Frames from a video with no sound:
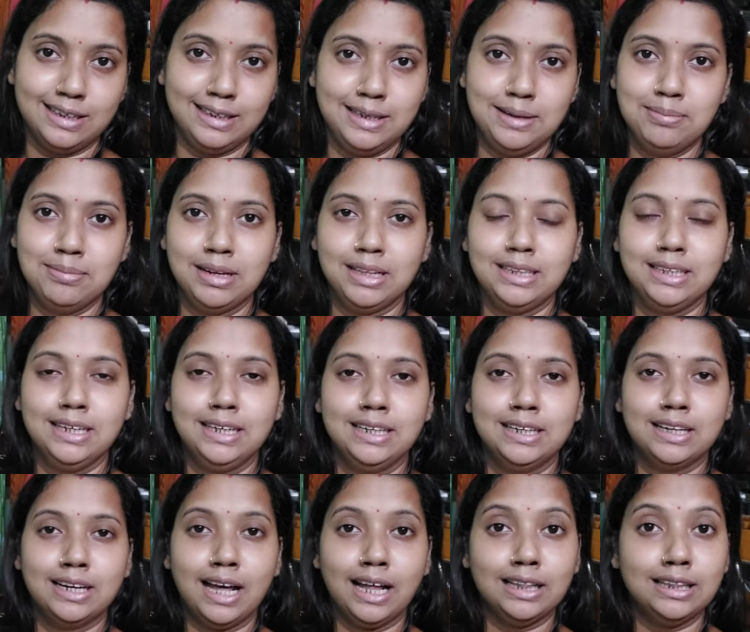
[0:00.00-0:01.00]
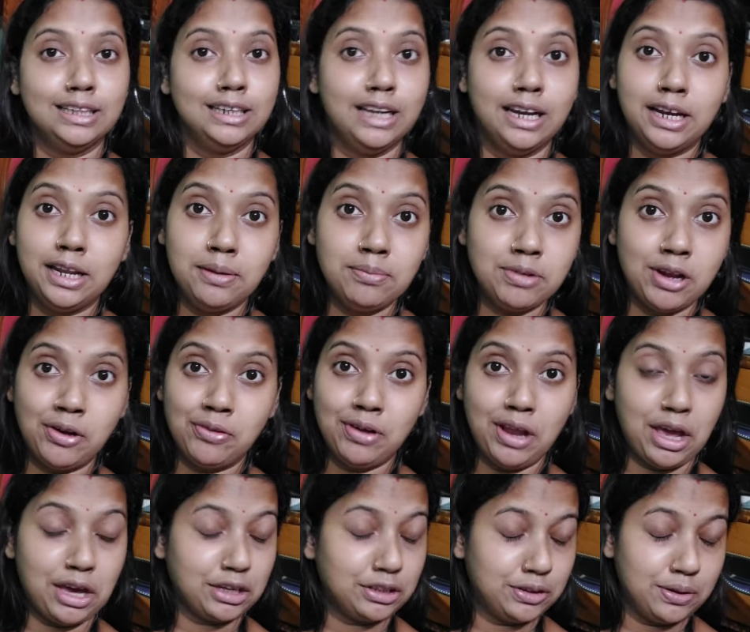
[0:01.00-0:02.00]
ডিমটা দিই না রাত্রিরে ডিম না
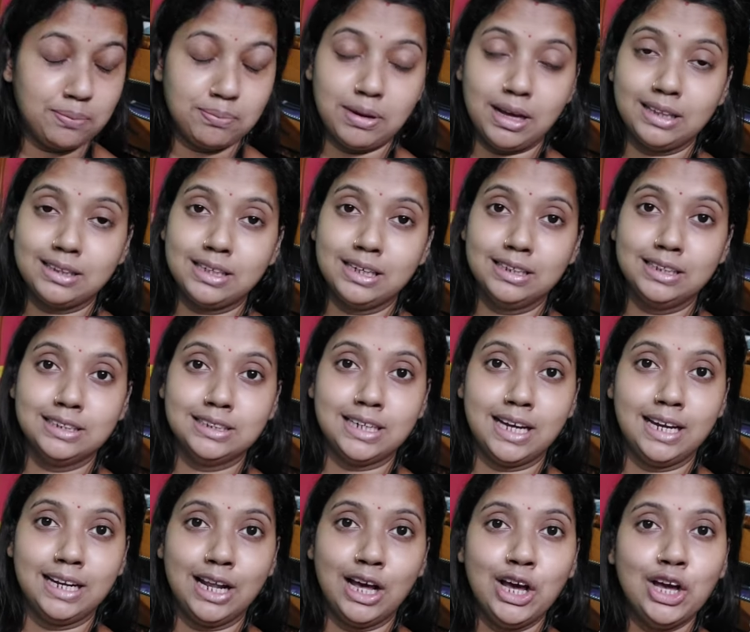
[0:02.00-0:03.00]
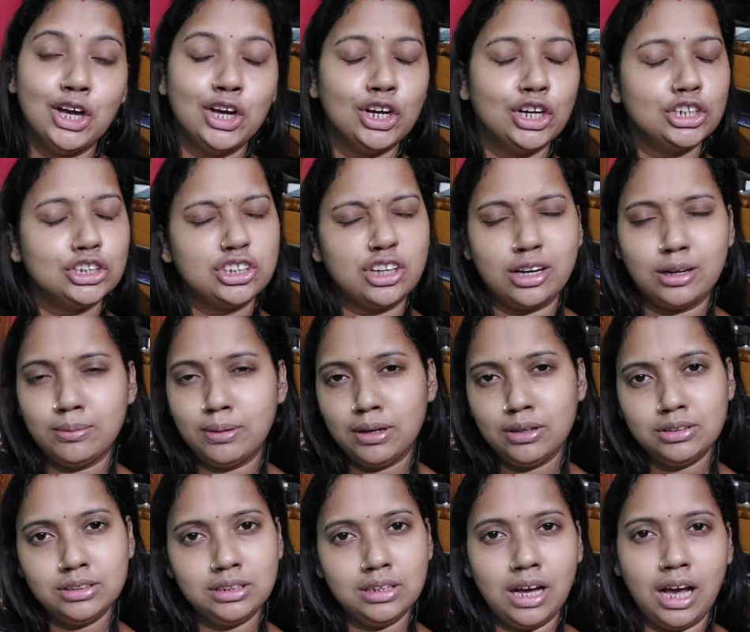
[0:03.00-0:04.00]
হলে একদম ভাত খেতে চায় না সকালবেলা
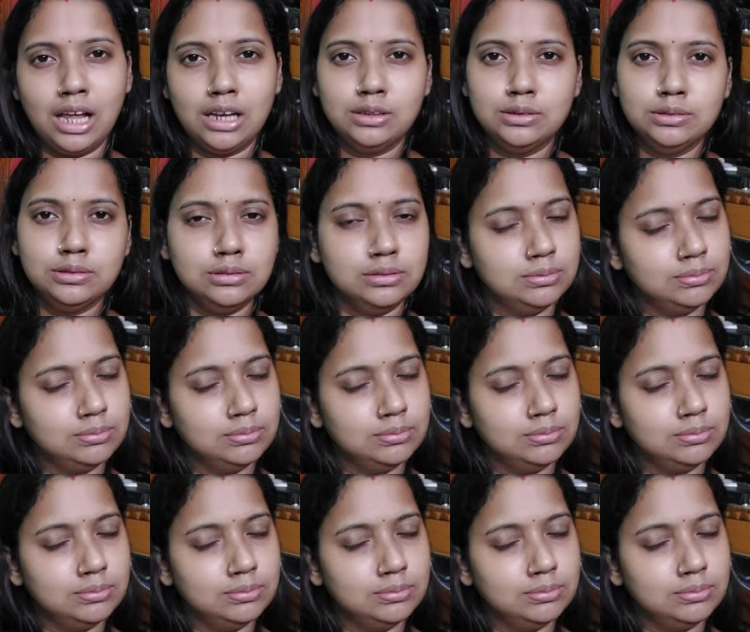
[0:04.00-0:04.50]
ওই জন্য আলু